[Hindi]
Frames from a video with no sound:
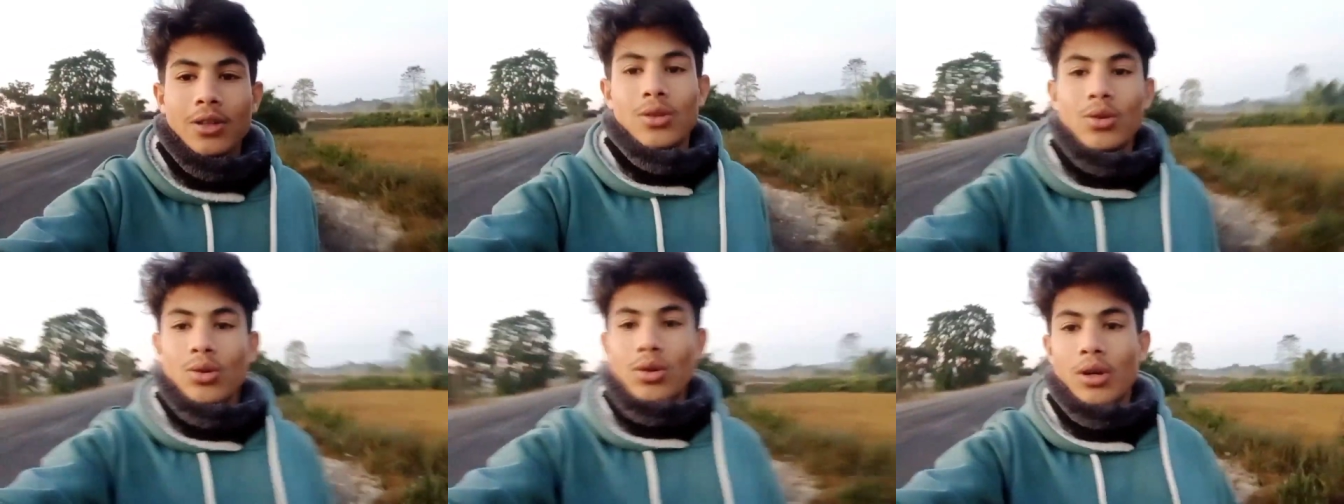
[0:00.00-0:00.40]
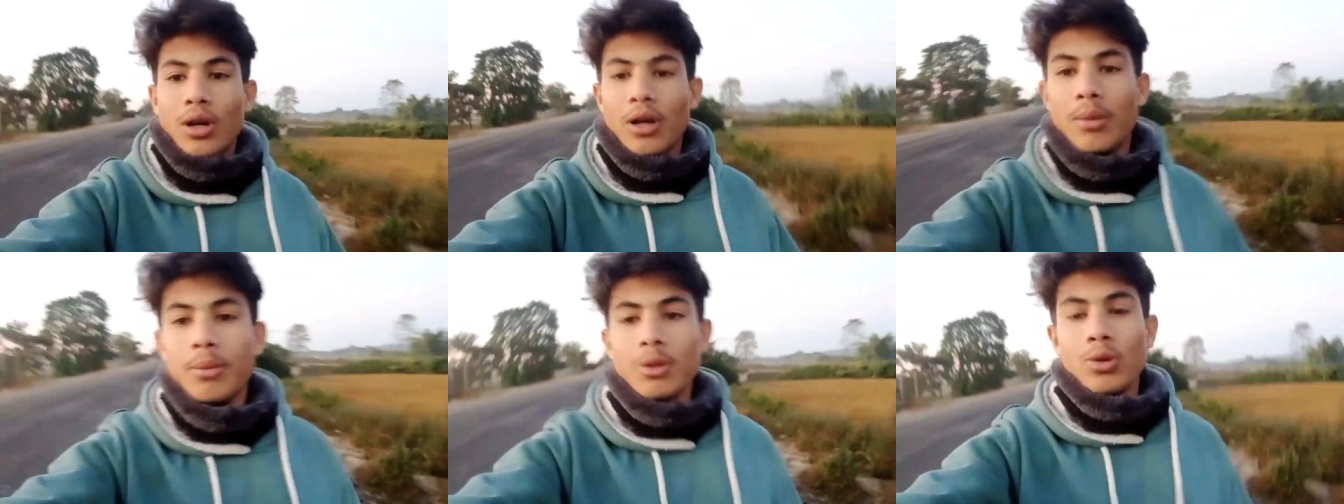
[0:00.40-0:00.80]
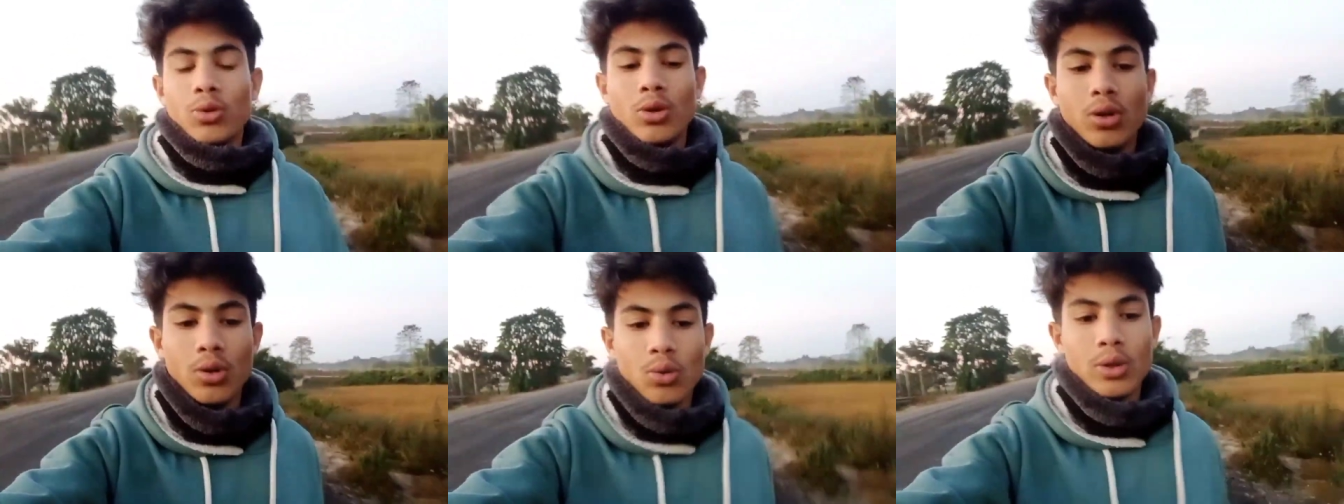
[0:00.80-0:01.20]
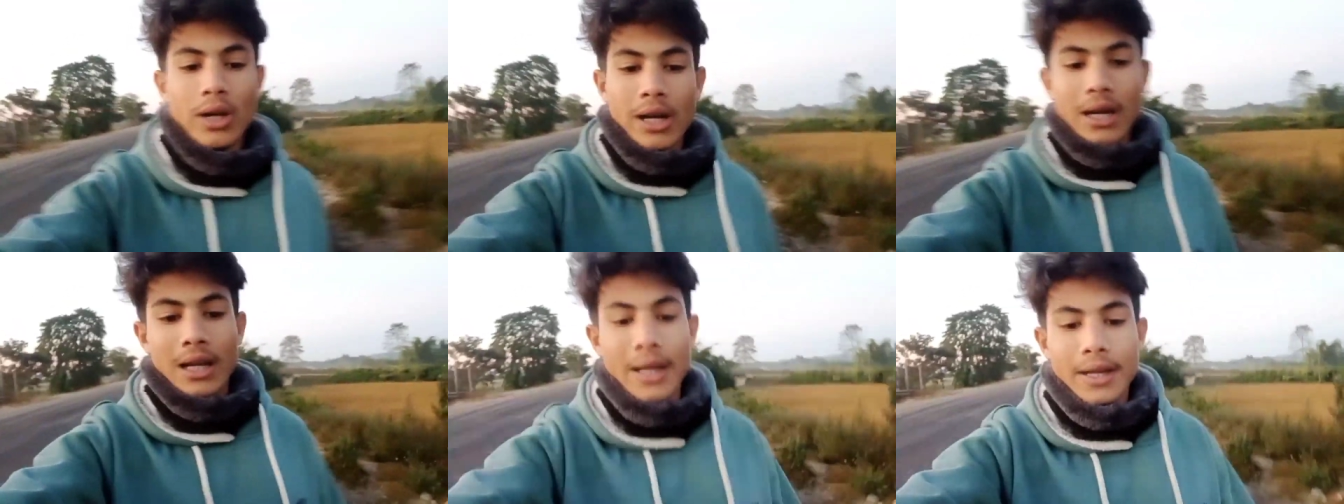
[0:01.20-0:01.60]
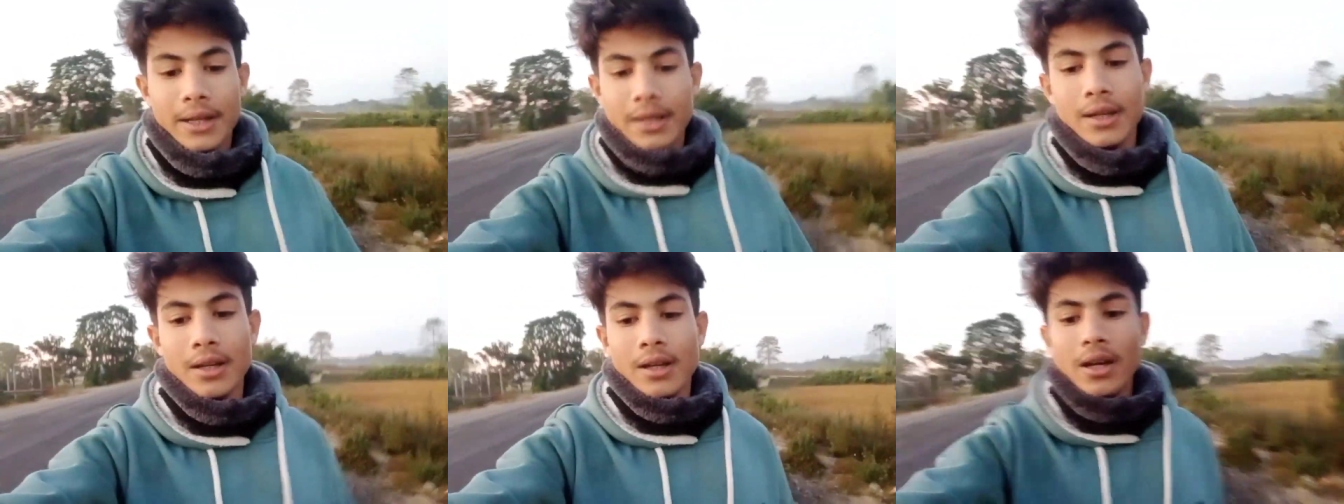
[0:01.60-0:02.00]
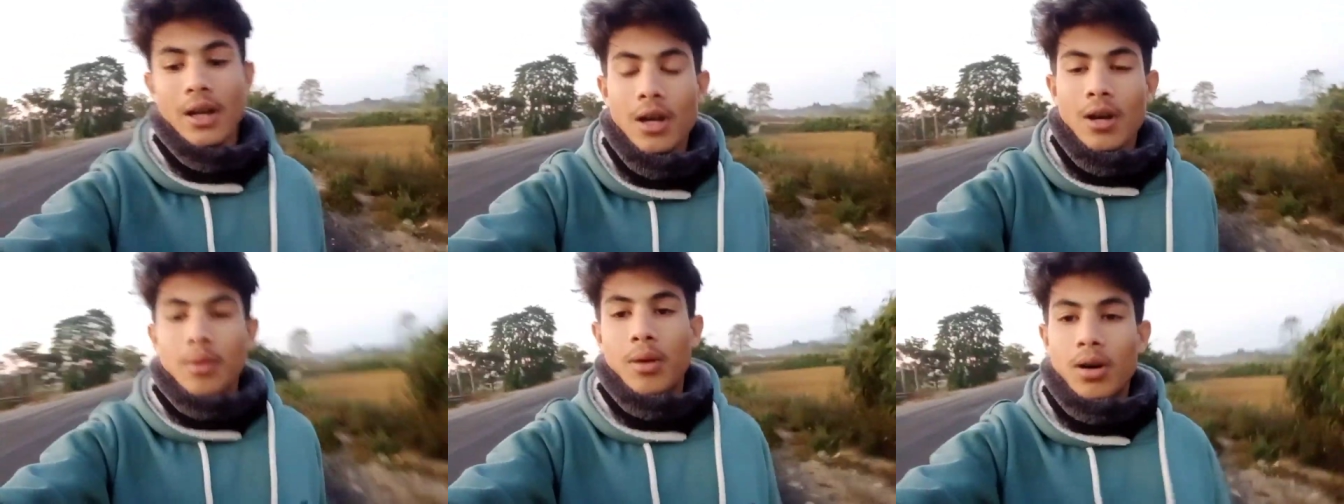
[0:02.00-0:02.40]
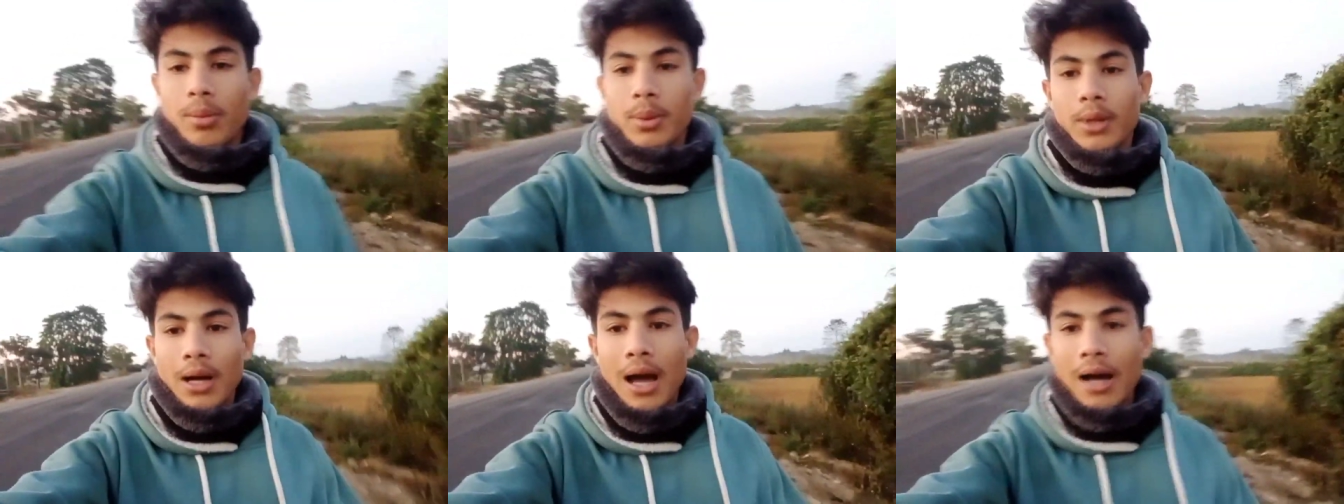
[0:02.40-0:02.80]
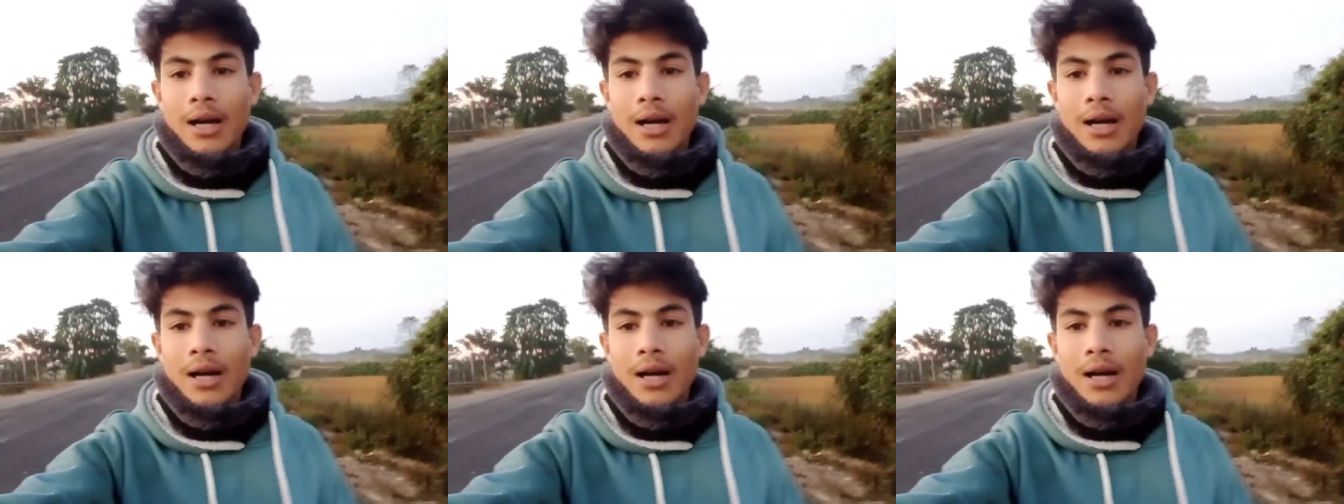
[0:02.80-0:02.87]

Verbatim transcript: तो मैं उठाया यानी कि अभी